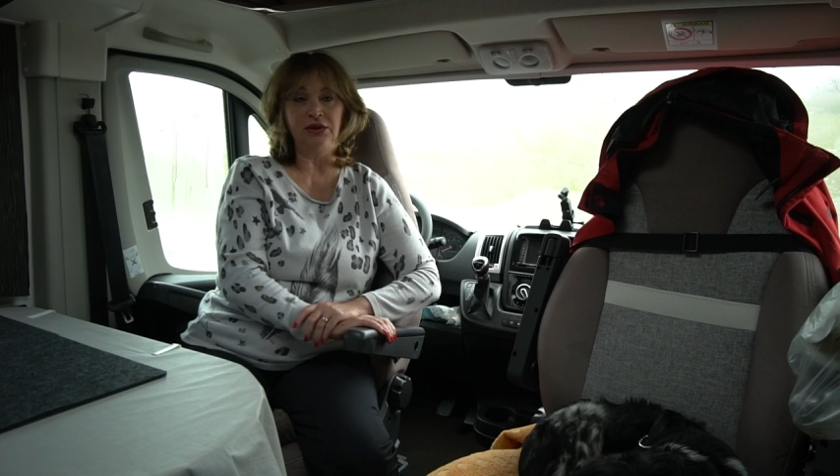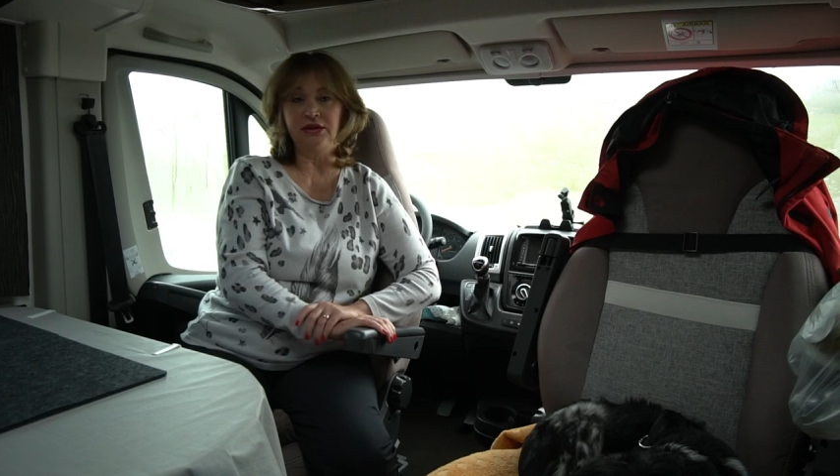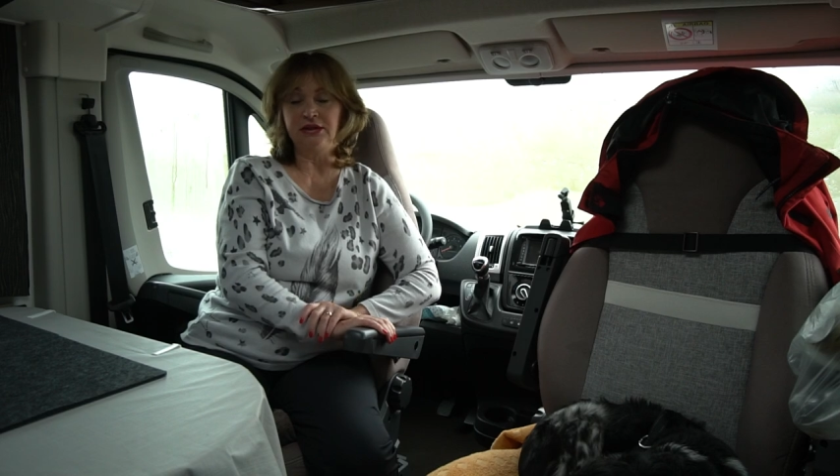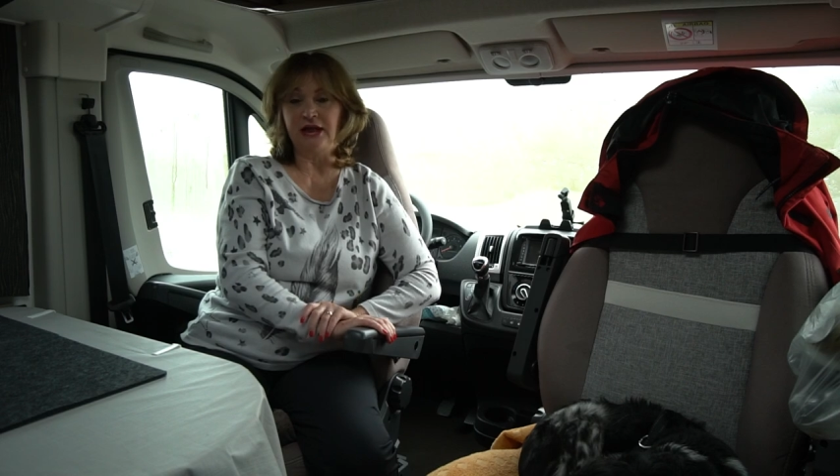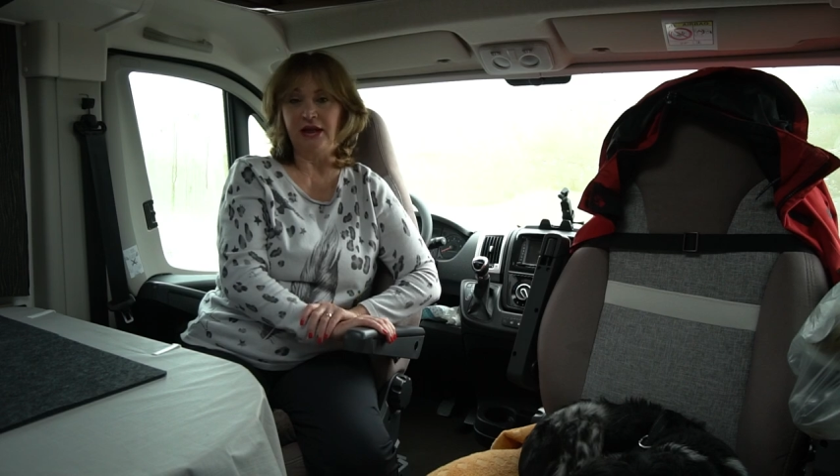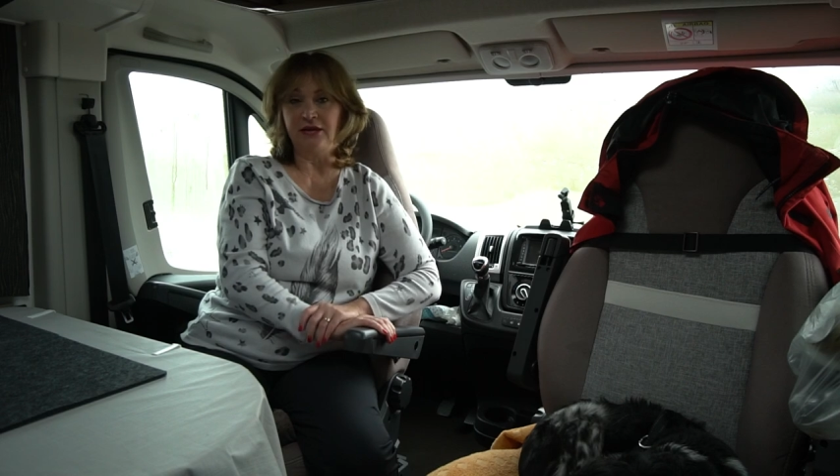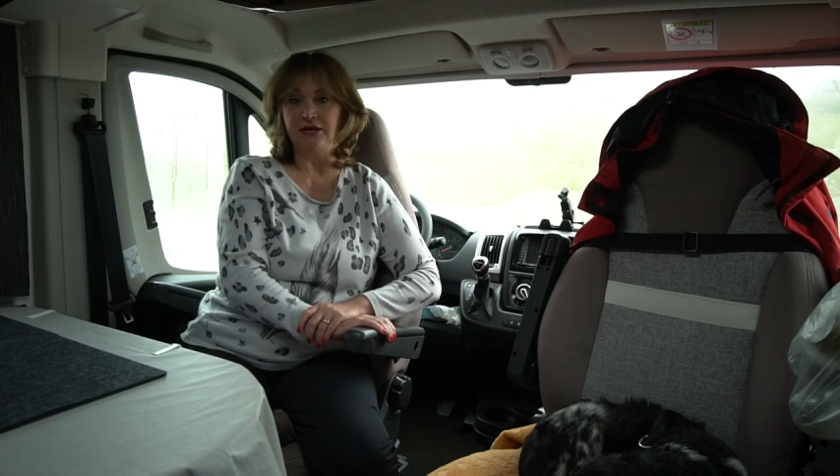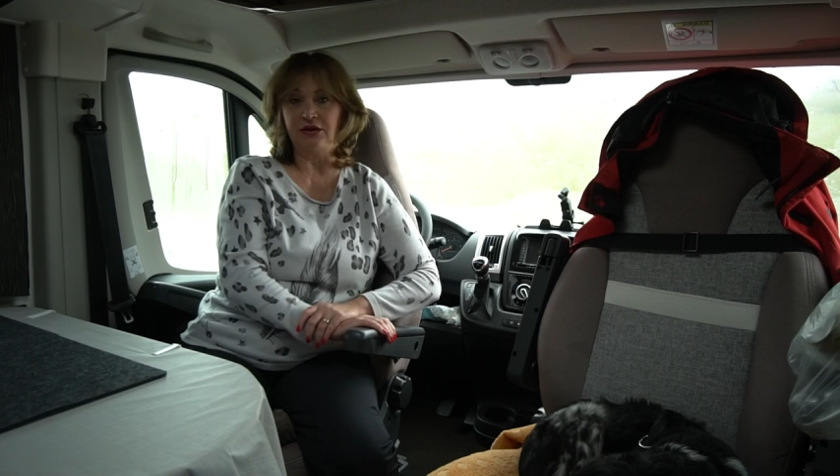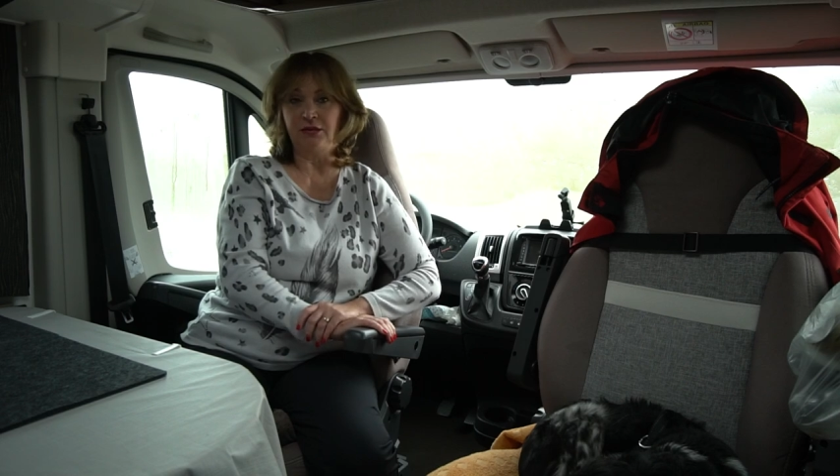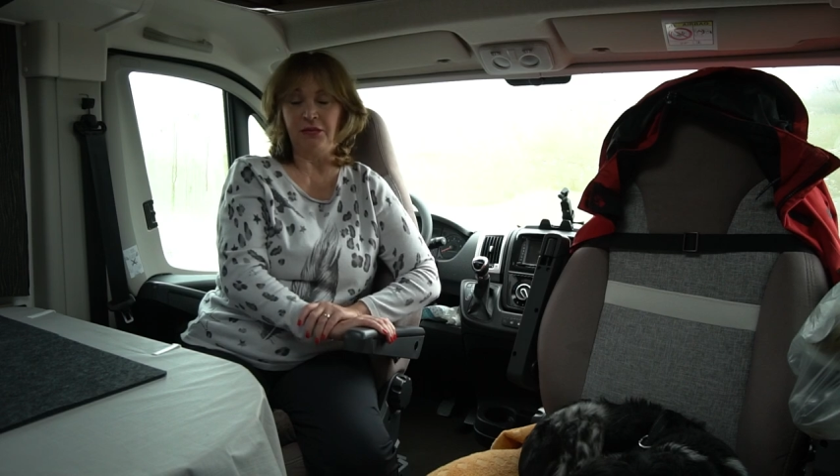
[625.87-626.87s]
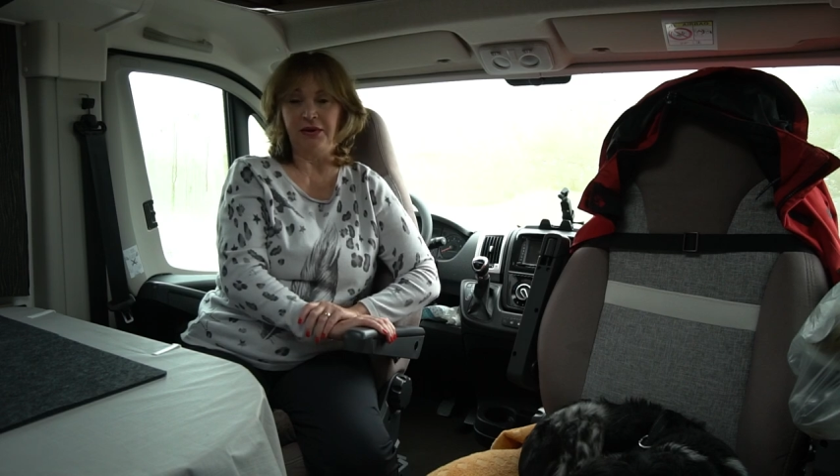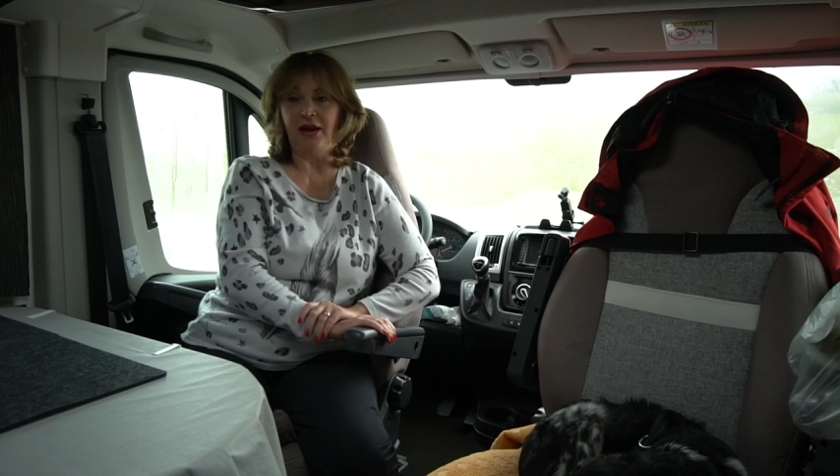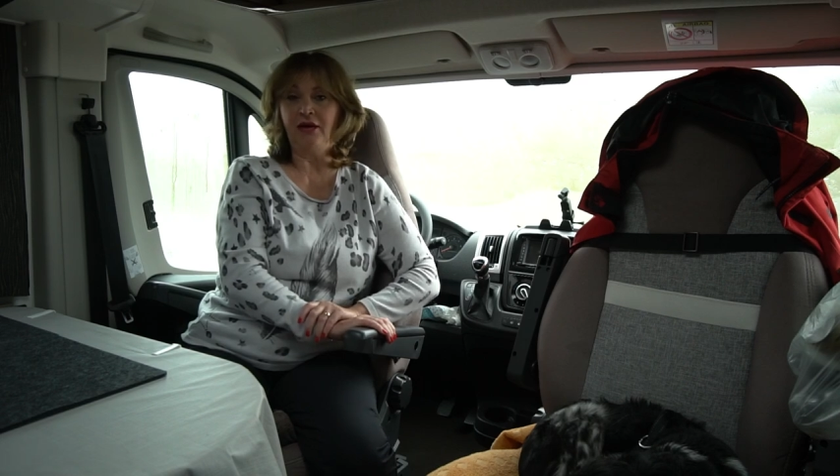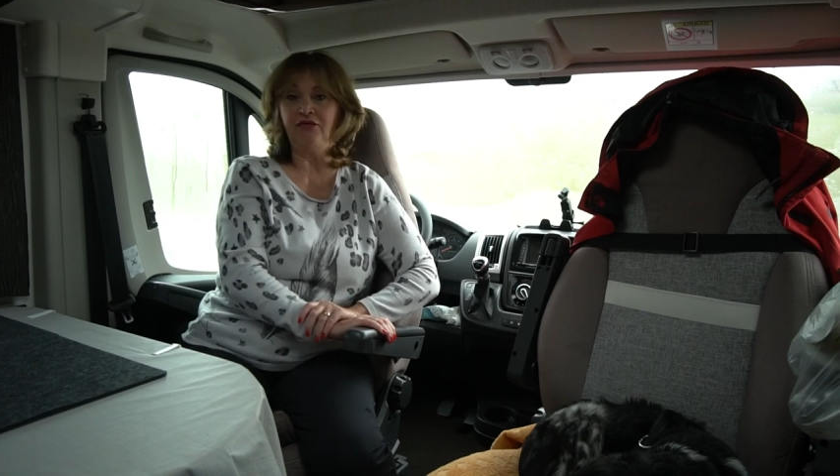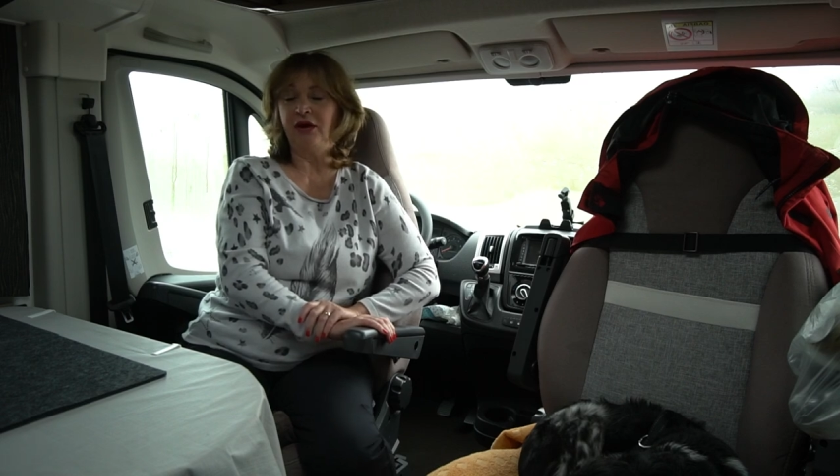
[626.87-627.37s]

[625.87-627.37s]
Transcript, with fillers: dieses Land immer mehr,